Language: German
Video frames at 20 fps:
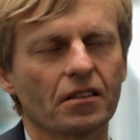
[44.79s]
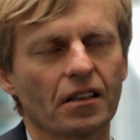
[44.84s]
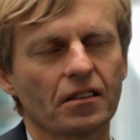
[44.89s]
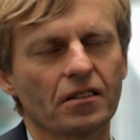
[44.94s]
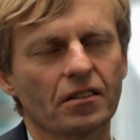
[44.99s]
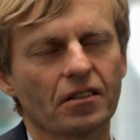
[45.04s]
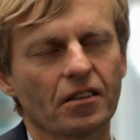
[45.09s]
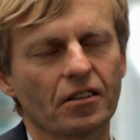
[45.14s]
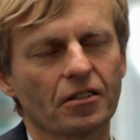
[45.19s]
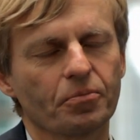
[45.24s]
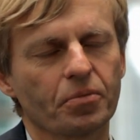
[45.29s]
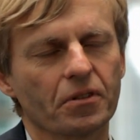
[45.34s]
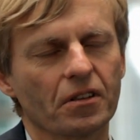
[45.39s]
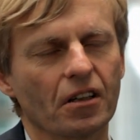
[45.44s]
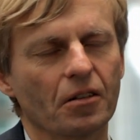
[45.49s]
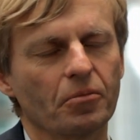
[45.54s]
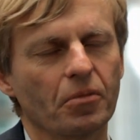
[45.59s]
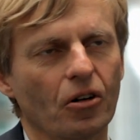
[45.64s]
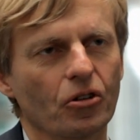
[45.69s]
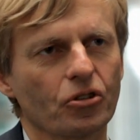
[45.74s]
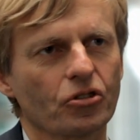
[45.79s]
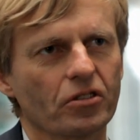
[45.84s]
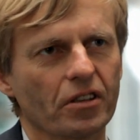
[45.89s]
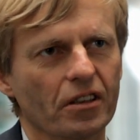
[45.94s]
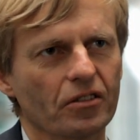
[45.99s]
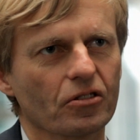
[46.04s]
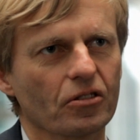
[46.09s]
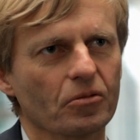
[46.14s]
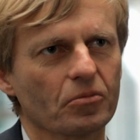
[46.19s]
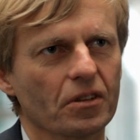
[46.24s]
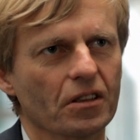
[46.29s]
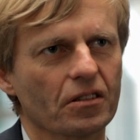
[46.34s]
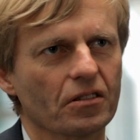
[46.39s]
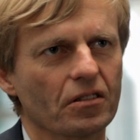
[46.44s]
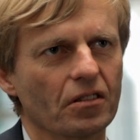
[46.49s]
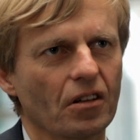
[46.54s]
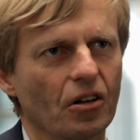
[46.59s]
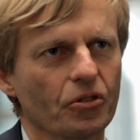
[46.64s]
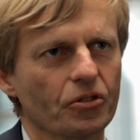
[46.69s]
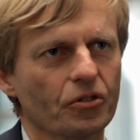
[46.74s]
Tanz das Pina Bauschzentrum
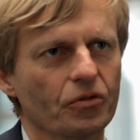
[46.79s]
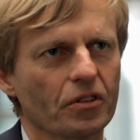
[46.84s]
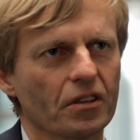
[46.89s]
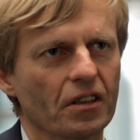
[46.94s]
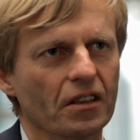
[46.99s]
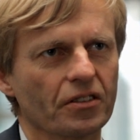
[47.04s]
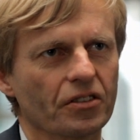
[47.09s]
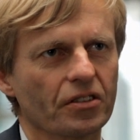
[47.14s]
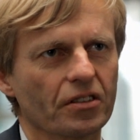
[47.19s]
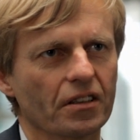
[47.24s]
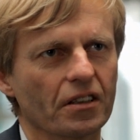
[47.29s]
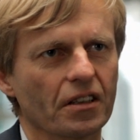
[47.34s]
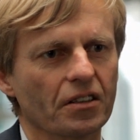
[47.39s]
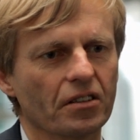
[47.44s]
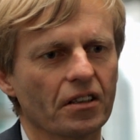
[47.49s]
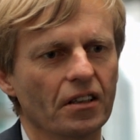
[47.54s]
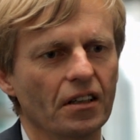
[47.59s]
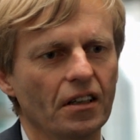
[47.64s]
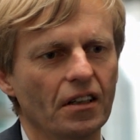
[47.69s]
jetzt ausfinanziert,